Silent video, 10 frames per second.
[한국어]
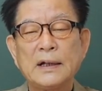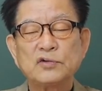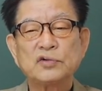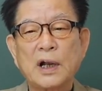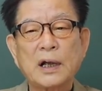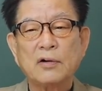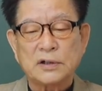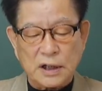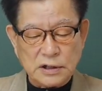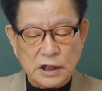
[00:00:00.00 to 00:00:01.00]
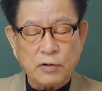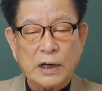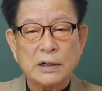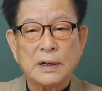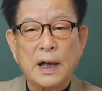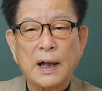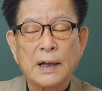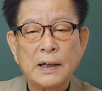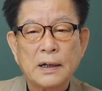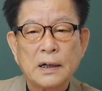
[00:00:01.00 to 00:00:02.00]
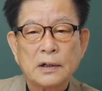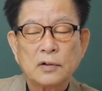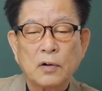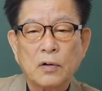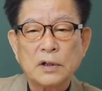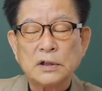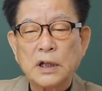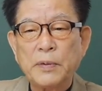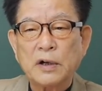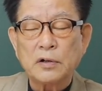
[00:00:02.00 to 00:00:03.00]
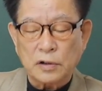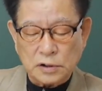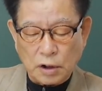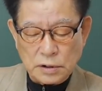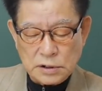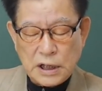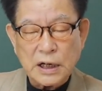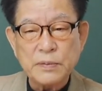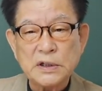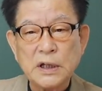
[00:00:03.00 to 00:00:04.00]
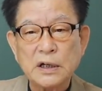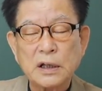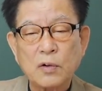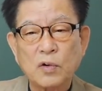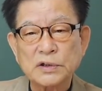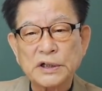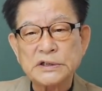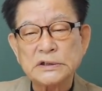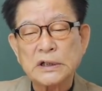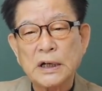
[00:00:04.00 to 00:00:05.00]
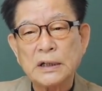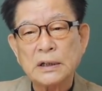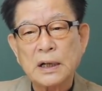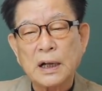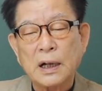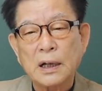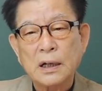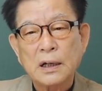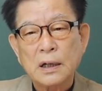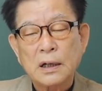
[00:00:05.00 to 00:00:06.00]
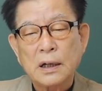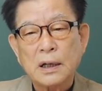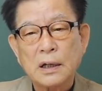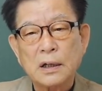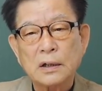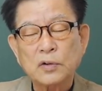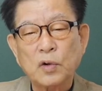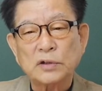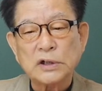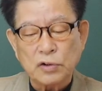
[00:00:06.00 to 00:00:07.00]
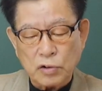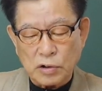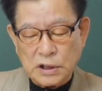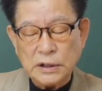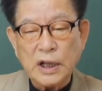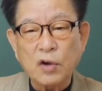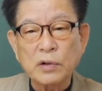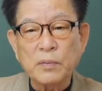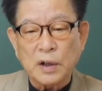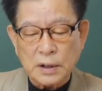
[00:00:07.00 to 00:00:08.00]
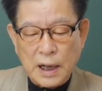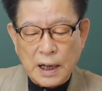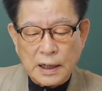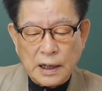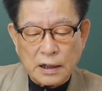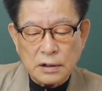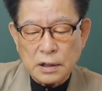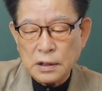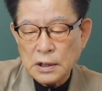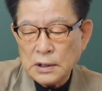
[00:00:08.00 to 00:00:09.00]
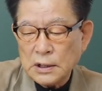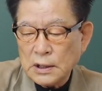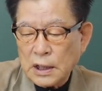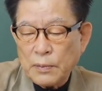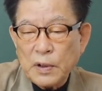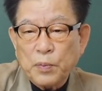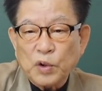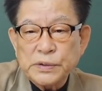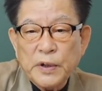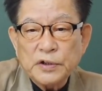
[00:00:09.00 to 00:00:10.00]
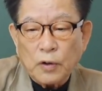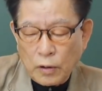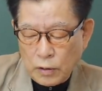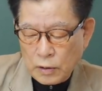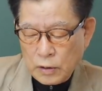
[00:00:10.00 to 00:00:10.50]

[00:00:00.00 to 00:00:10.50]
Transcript: 주나라가 어떻게 흘러왔는가, 또 이 태백은 어떤 사람이기에 이렇게 공자 칭찬했는가, 또 역사적으로 얽힌 내용은 뭔가라는 것을 한번 보시면요,